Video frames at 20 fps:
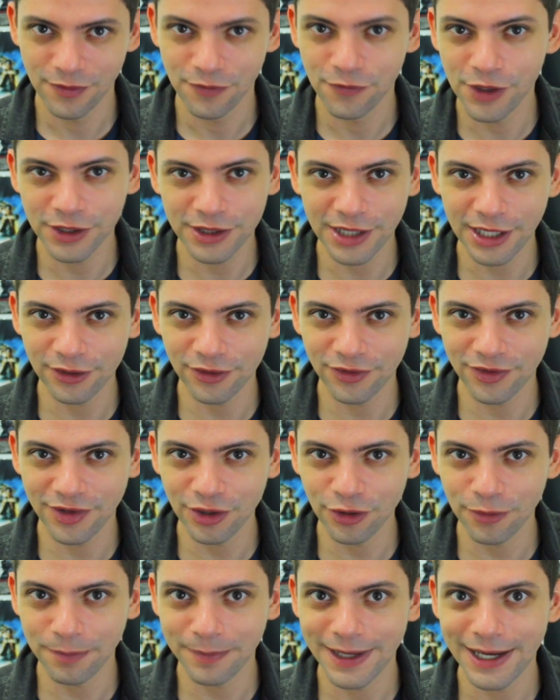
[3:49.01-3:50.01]
Foi
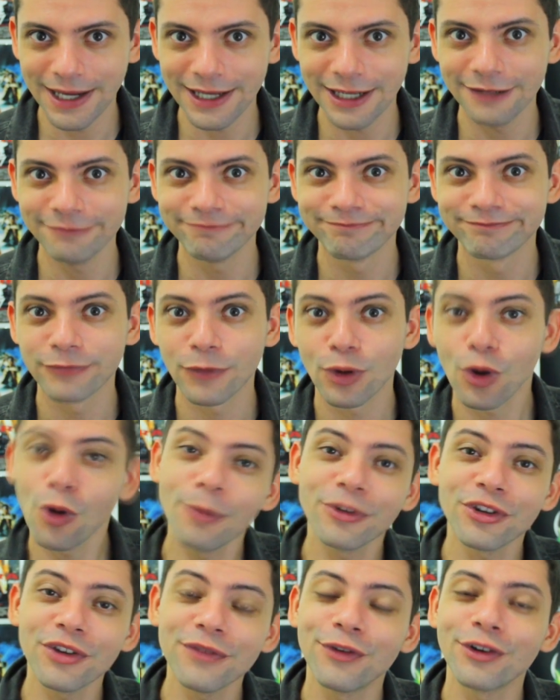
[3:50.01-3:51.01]
traduzido para
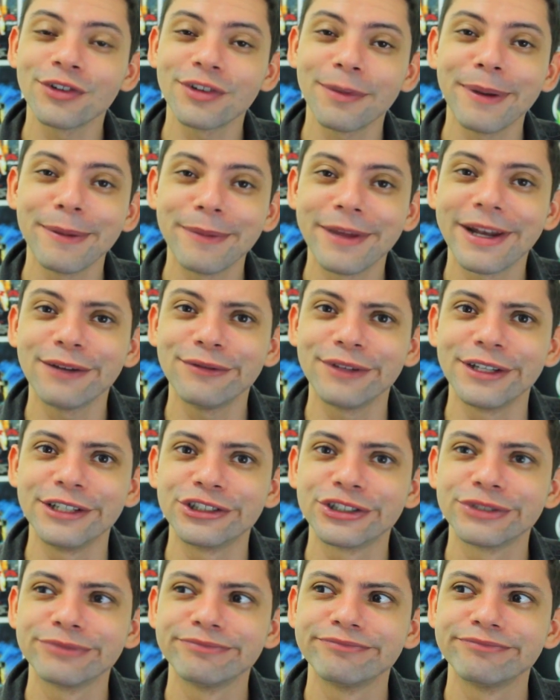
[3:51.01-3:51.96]
como se fosse a primeira vez.